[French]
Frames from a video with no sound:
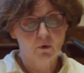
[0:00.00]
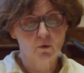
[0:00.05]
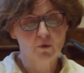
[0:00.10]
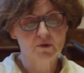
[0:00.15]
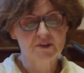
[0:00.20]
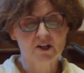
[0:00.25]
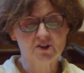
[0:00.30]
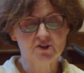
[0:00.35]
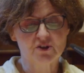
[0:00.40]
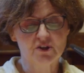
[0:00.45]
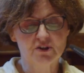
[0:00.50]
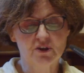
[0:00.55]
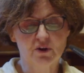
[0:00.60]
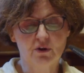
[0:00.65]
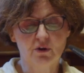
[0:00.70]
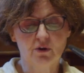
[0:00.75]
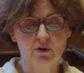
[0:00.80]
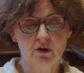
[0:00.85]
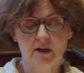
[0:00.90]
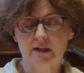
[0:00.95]
aux
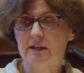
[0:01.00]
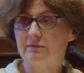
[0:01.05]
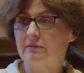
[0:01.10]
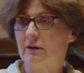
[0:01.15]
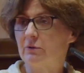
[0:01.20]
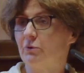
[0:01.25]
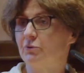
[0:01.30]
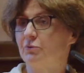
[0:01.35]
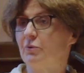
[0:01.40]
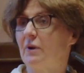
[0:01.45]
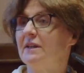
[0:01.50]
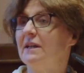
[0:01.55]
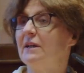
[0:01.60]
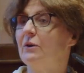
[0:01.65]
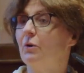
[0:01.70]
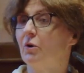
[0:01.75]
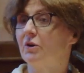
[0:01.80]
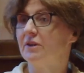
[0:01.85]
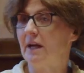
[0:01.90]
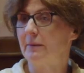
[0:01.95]
ingénieurs qui va
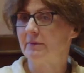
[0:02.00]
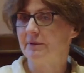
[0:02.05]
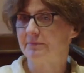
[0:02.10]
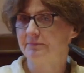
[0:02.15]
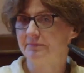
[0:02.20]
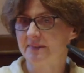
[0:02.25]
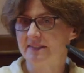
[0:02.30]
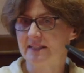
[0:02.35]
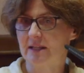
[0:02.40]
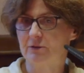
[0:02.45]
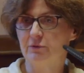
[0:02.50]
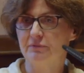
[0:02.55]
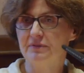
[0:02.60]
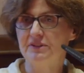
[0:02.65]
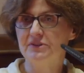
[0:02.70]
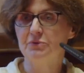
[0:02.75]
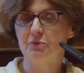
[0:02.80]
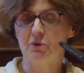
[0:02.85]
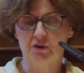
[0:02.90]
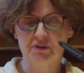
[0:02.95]
côtoyer au CNAM. Cette
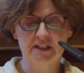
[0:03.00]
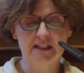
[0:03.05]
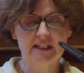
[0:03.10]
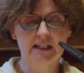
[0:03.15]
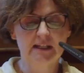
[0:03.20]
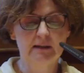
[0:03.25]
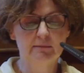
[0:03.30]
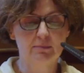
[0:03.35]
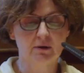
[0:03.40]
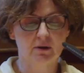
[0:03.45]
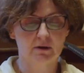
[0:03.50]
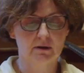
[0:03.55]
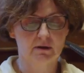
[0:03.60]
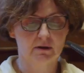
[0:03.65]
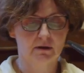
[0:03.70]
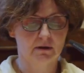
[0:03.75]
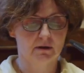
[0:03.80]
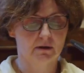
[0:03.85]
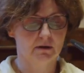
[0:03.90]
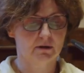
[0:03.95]
vision en équilibre
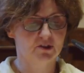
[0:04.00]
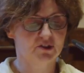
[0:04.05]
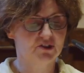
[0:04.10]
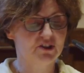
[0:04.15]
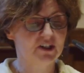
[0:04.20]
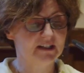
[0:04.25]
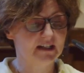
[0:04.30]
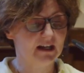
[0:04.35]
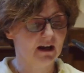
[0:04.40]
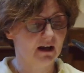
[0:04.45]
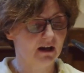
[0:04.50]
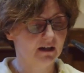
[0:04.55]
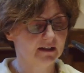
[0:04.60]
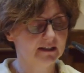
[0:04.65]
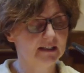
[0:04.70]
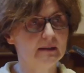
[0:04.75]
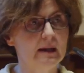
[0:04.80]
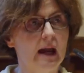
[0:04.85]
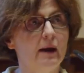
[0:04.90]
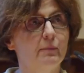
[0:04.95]
général
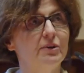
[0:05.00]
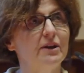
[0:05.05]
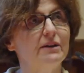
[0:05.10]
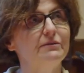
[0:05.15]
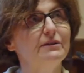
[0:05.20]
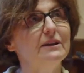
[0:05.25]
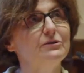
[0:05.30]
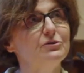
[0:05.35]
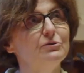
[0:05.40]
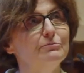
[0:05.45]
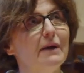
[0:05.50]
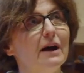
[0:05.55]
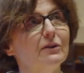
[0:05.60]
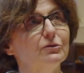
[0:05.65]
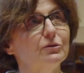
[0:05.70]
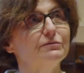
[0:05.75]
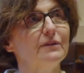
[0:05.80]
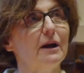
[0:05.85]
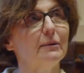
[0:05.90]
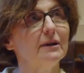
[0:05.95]
qui, à mon avis, est une
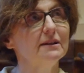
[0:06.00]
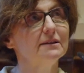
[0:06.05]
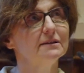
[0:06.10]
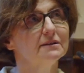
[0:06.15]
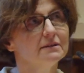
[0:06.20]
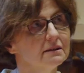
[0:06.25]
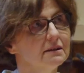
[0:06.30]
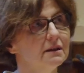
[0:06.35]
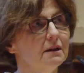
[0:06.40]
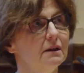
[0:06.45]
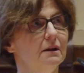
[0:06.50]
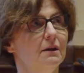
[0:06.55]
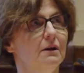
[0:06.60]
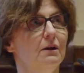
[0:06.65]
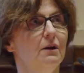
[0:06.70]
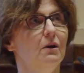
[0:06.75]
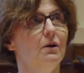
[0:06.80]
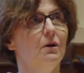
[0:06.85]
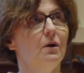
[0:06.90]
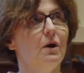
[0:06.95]
marque de fabrique
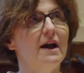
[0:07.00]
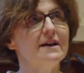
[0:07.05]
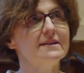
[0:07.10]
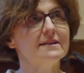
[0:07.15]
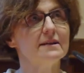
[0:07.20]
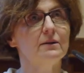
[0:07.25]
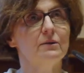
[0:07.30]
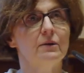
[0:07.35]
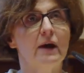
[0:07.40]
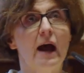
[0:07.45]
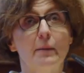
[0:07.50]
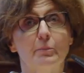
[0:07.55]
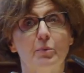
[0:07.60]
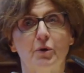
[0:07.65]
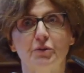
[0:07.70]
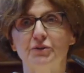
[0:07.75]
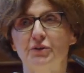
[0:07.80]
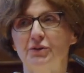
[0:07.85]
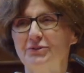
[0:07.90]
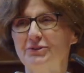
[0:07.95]

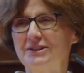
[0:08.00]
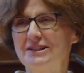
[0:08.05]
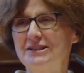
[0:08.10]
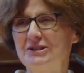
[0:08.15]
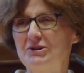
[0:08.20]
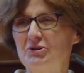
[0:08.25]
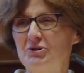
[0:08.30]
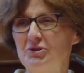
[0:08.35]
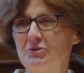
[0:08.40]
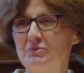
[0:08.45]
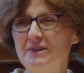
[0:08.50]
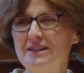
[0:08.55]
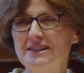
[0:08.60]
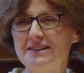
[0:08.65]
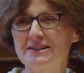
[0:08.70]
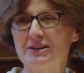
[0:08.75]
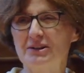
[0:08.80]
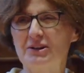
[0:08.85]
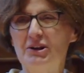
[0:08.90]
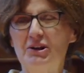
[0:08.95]
importante des
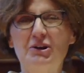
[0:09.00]
économistes,